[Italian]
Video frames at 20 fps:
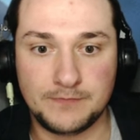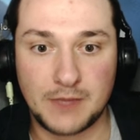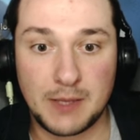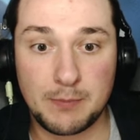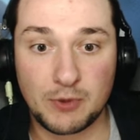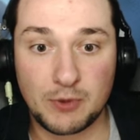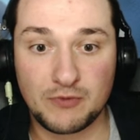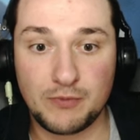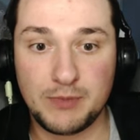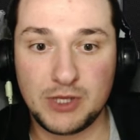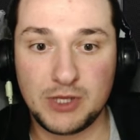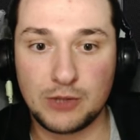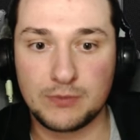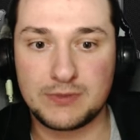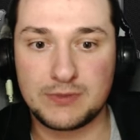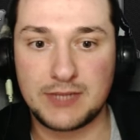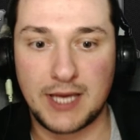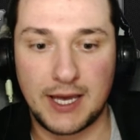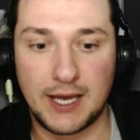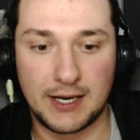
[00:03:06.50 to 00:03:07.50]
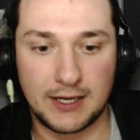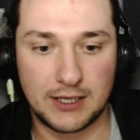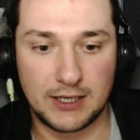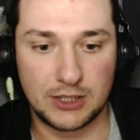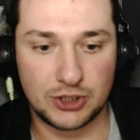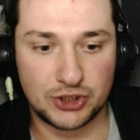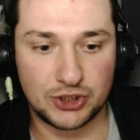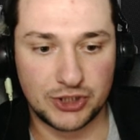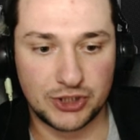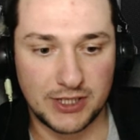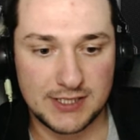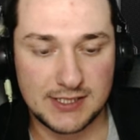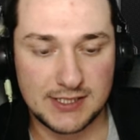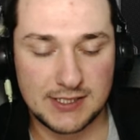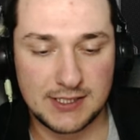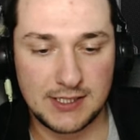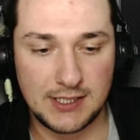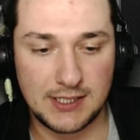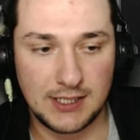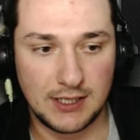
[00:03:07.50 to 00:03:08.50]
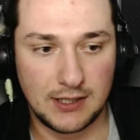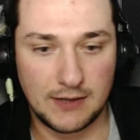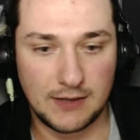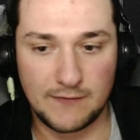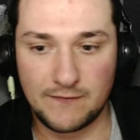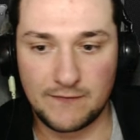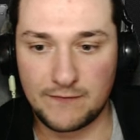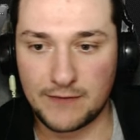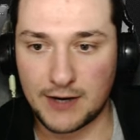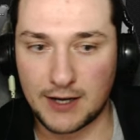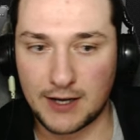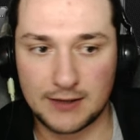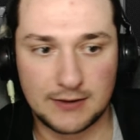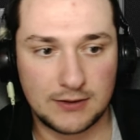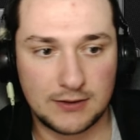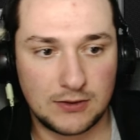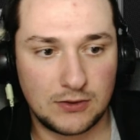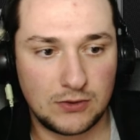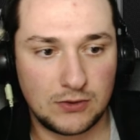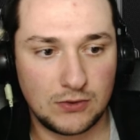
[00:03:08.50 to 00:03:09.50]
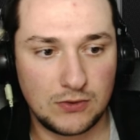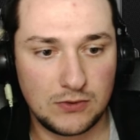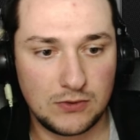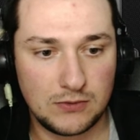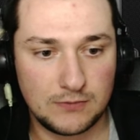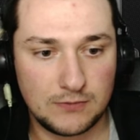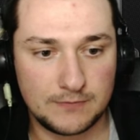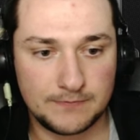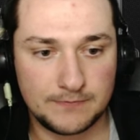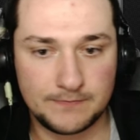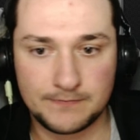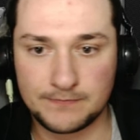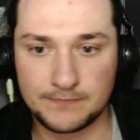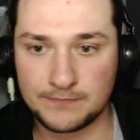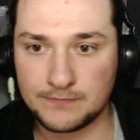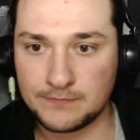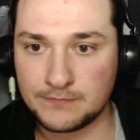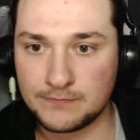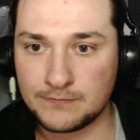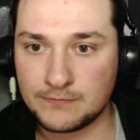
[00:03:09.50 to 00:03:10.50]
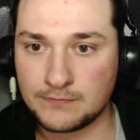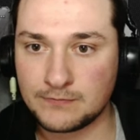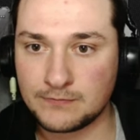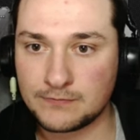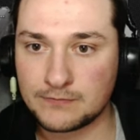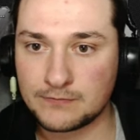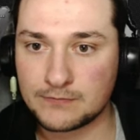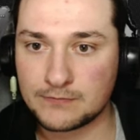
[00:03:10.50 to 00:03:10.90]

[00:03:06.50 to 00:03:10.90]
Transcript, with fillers: Improved Medium Tank Chassis fatto. Mm.